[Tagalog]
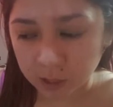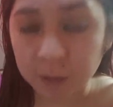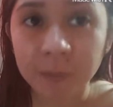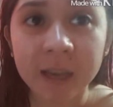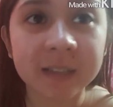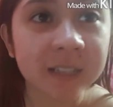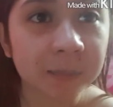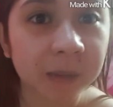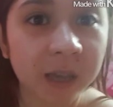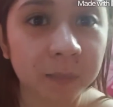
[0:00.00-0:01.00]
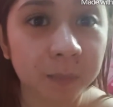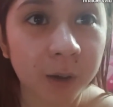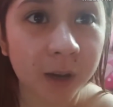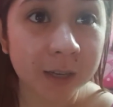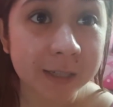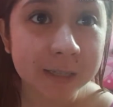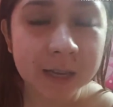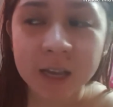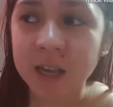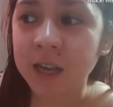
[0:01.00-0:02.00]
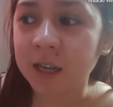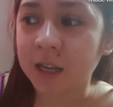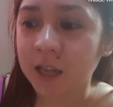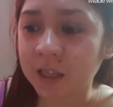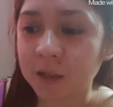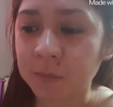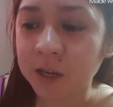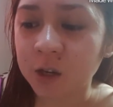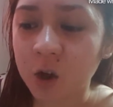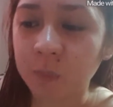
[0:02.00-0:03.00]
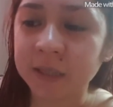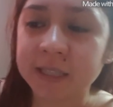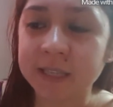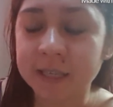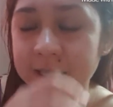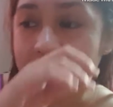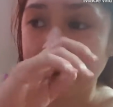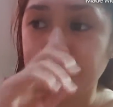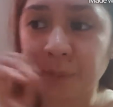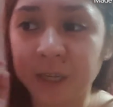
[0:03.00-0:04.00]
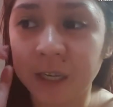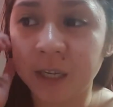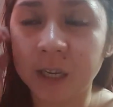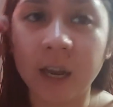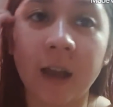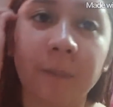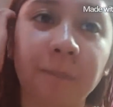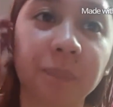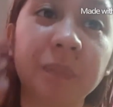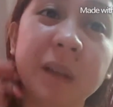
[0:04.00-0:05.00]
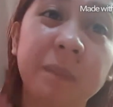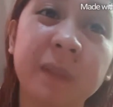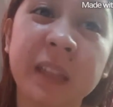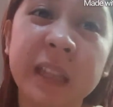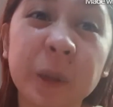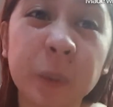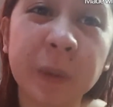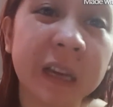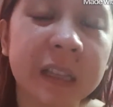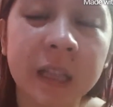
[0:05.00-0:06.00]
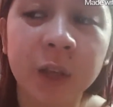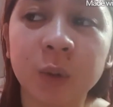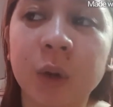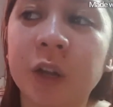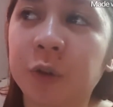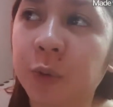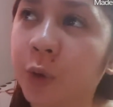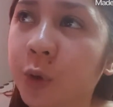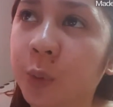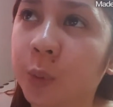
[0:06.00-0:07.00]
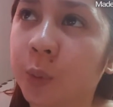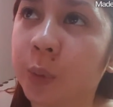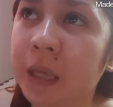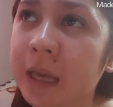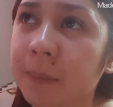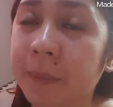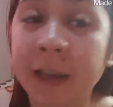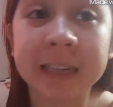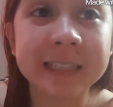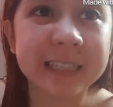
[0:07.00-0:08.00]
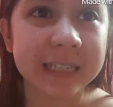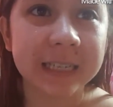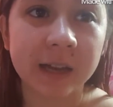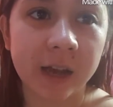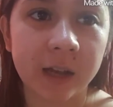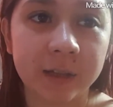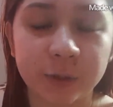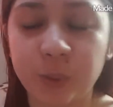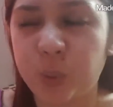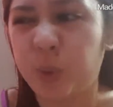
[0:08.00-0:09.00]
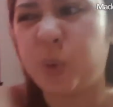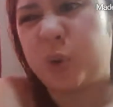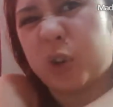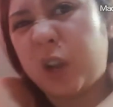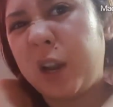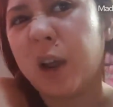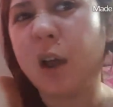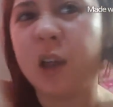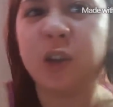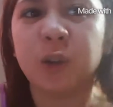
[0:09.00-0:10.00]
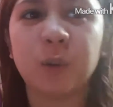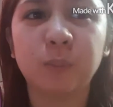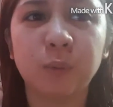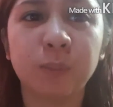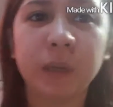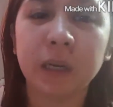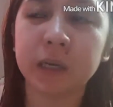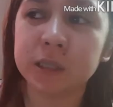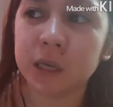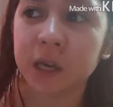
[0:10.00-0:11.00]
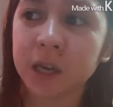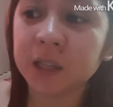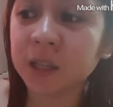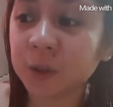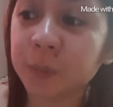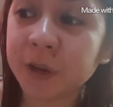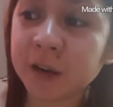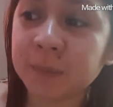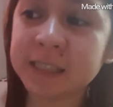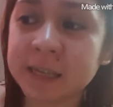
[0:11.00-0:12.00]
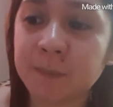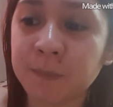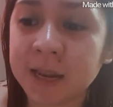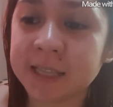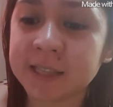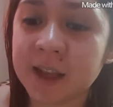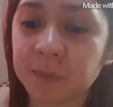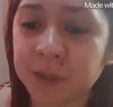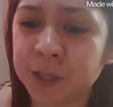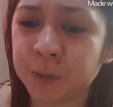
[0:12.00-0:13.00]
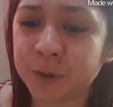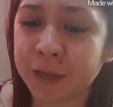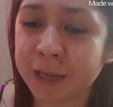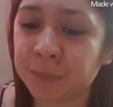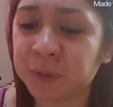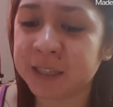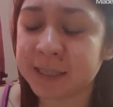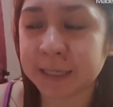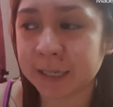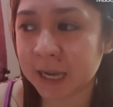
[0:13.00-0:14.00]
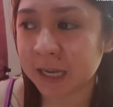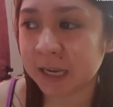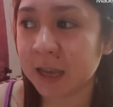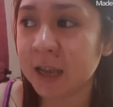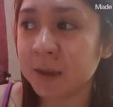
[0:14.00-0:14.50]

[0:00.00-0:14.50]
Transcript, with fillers: ABS-CBN Plus. And then may nag-comment si Sis Abby na hindi daw maganda yung ano, yung parang signal. So, yun, nag-alanganin akong bumili kasi dito pa naman sa place namin dito ang hirap ng signal.